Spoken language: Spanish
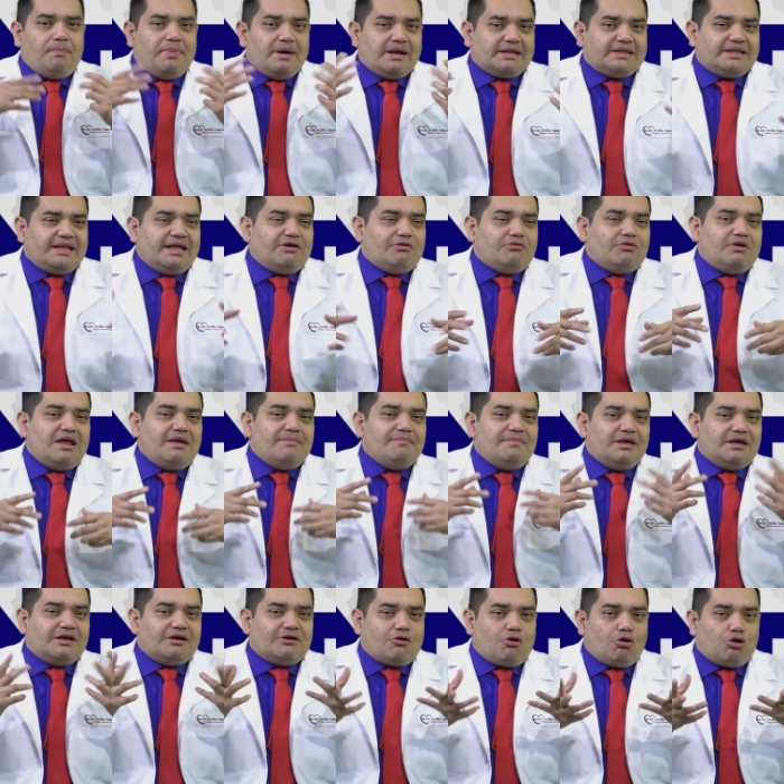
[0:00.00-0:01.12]
partículas y
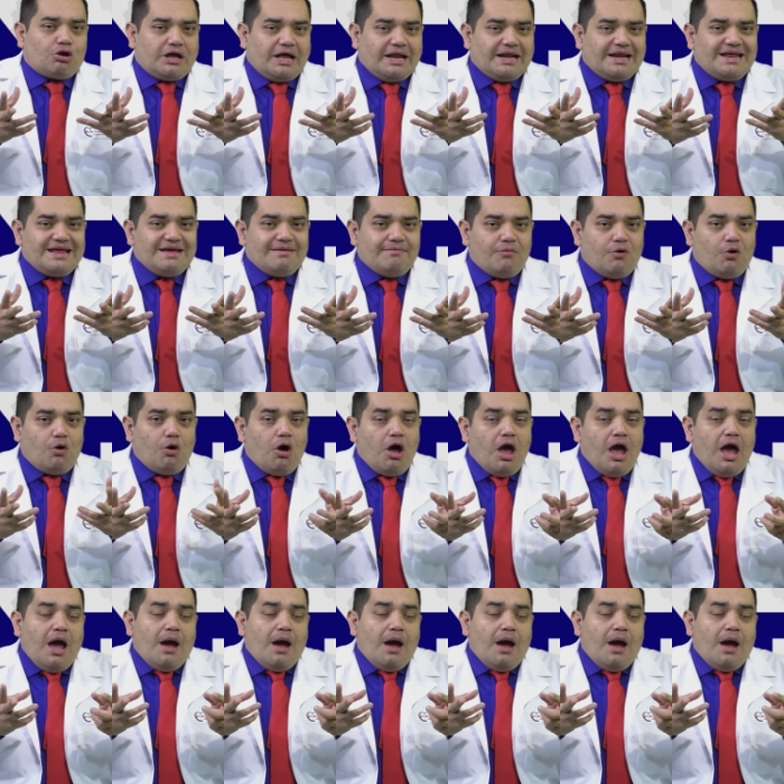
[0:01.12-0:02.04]
microorganismos.